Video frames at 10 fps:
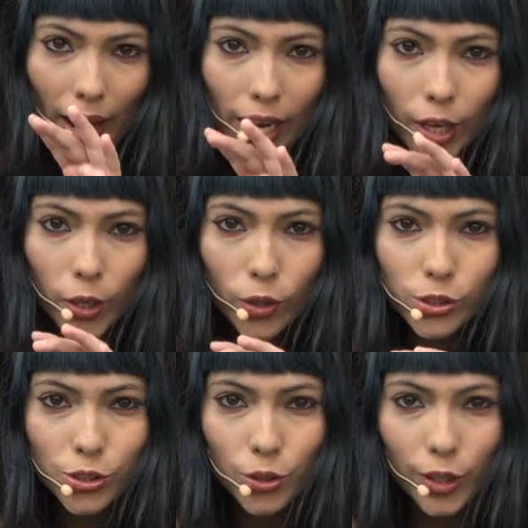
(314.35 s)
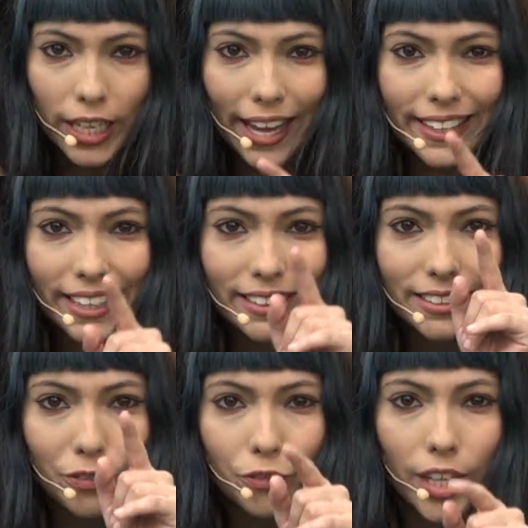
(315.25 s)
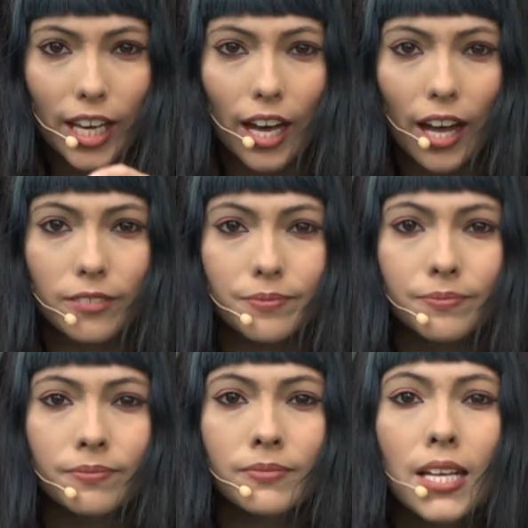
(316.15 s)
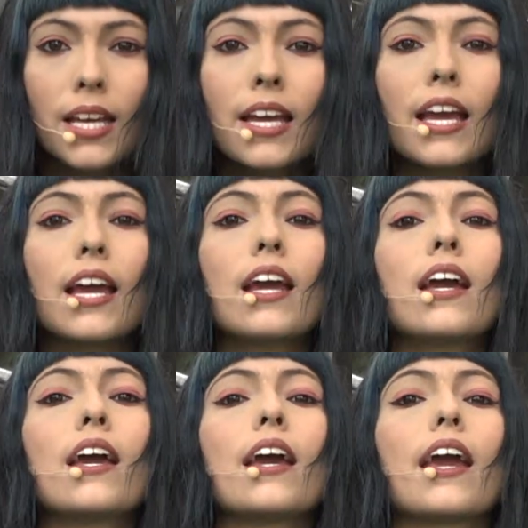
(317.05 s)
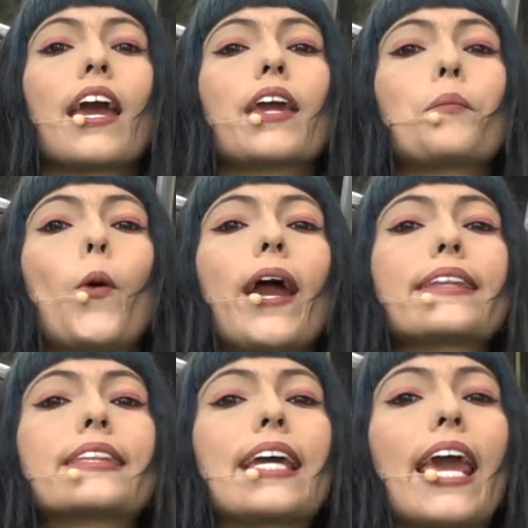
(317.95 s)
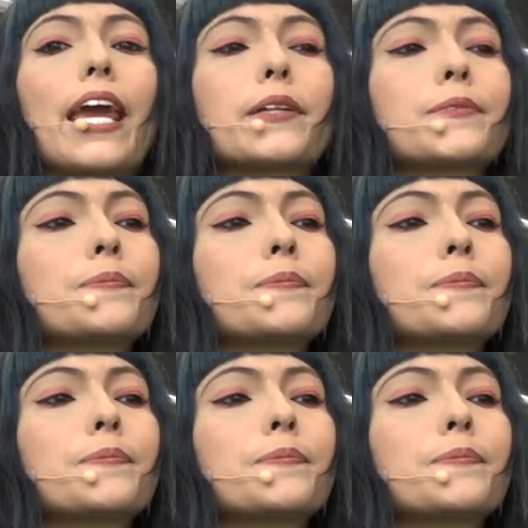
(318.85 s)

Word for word: el rostro y la identifica. ¡Ey, muerte!